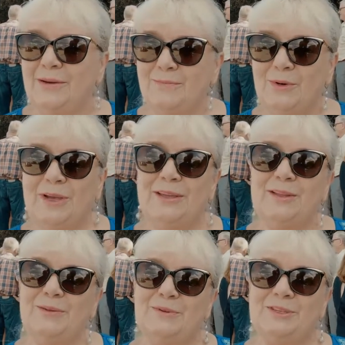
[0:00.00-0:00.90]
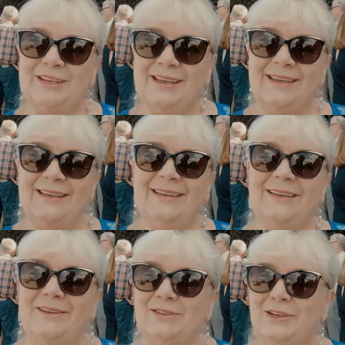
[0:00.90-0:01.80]
mogę, to, prze,
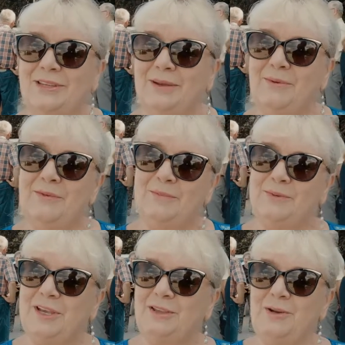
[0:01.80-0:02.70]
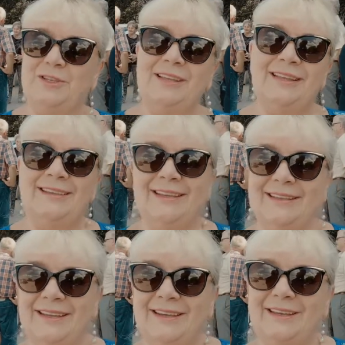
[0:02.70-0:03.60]
że tak powiem, przenoszę na ten
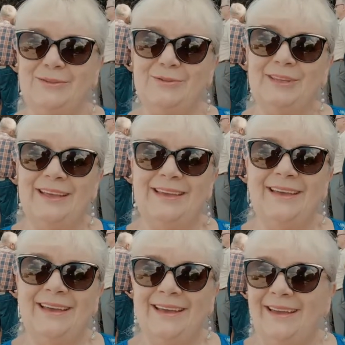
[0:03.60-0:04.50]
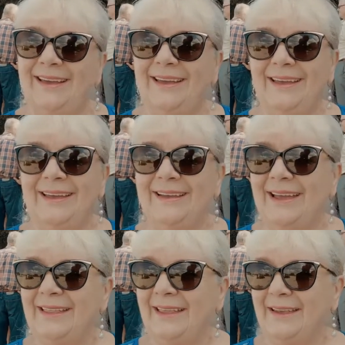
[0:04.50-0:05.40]
teren tutaj e,
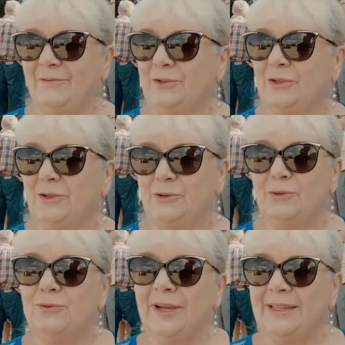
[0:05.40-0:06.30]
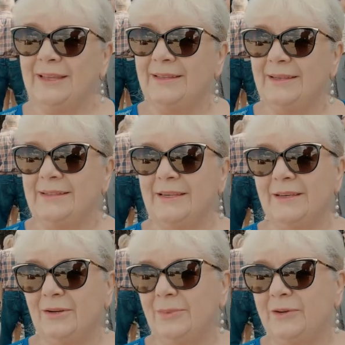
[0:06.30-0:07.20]
e, do szkół kanadyjskich,
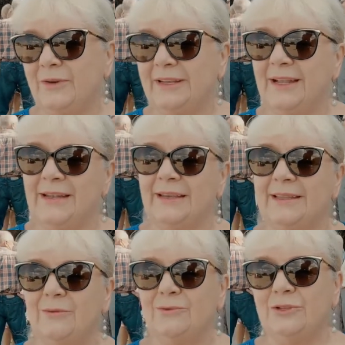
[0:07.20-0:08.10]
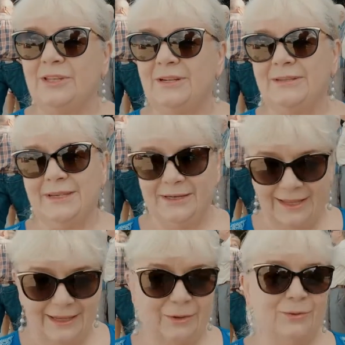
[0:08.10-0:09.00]
robię kwartalnik nauczycielski,
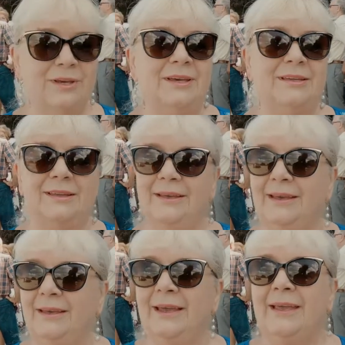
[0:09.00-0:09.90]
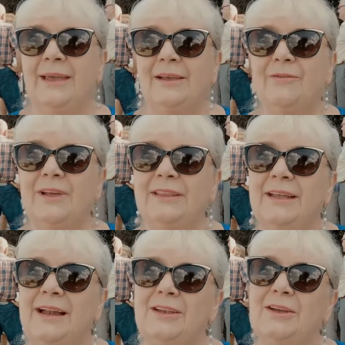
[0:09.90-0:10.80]
redaguję. E, Bo pani kwartalnik
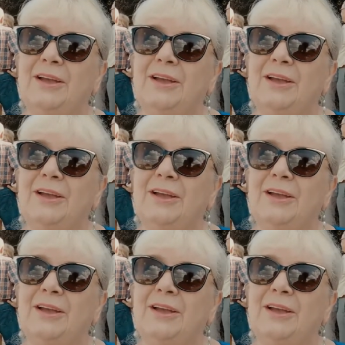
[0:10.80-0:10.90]
też, jest to